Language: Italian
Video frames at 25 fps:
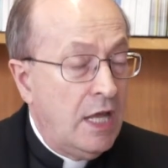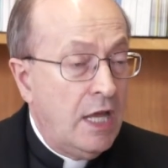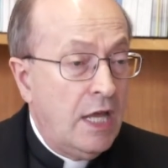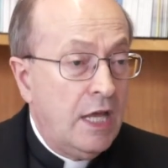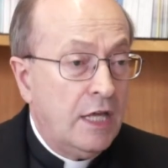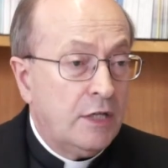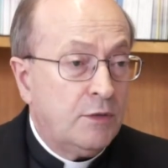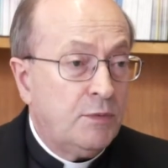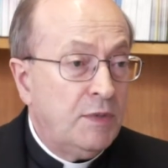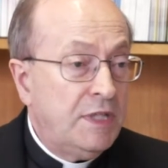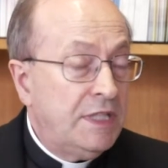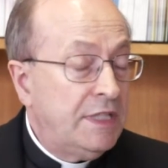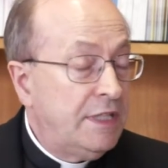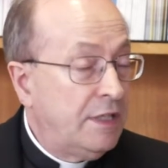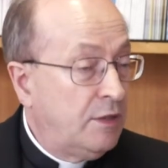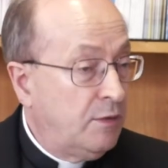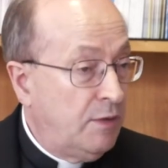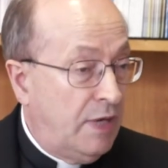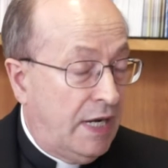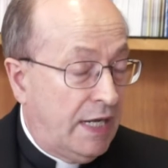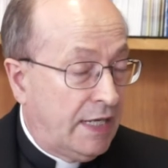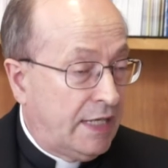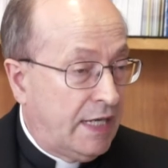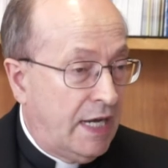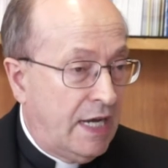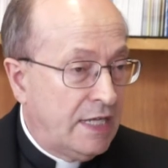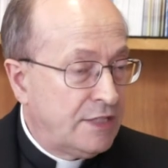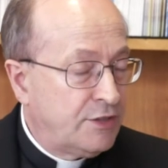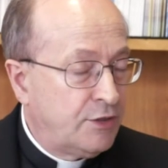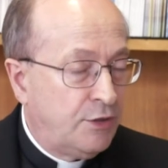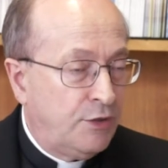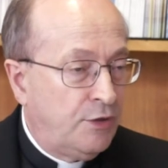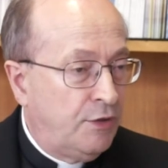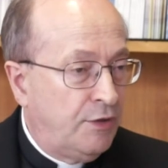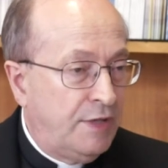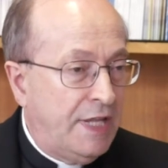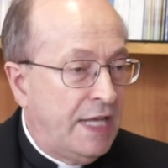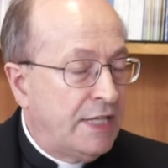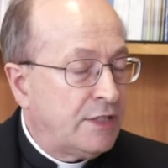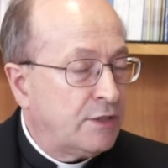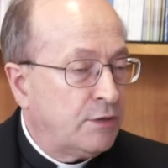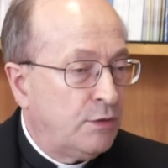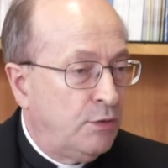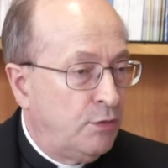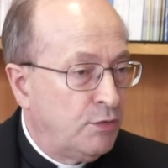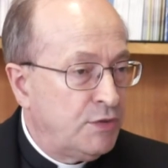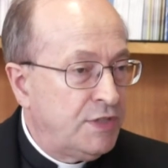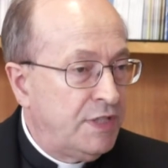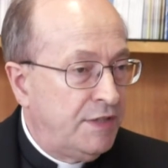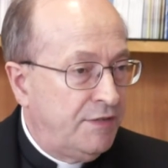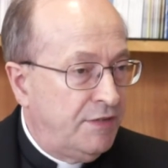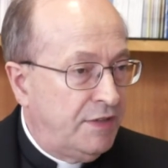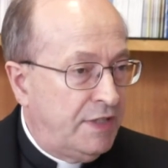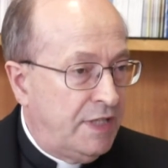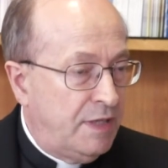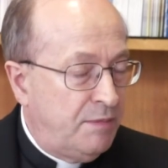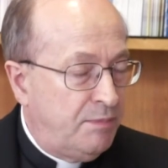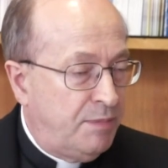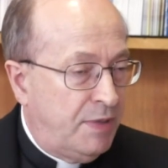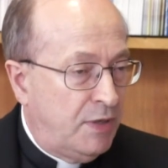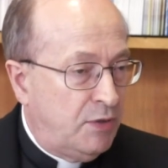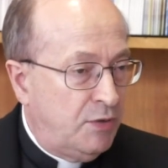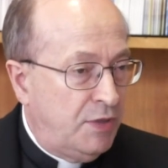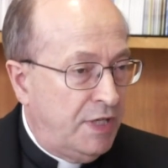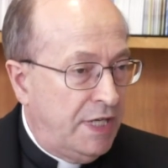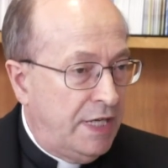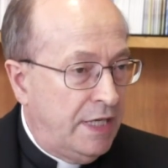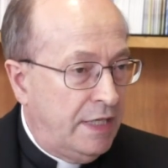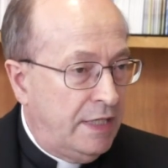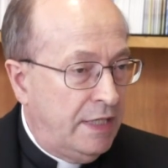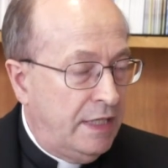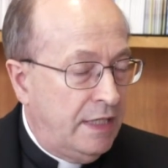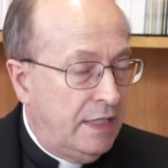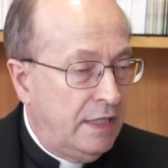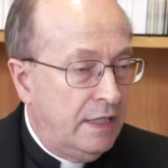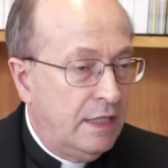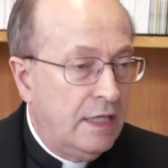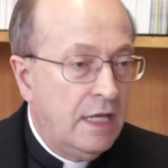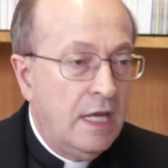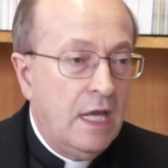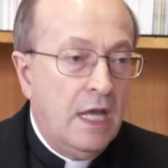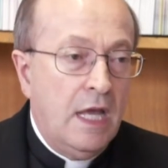E quindi quella casa non è esclusiva dei Paolini,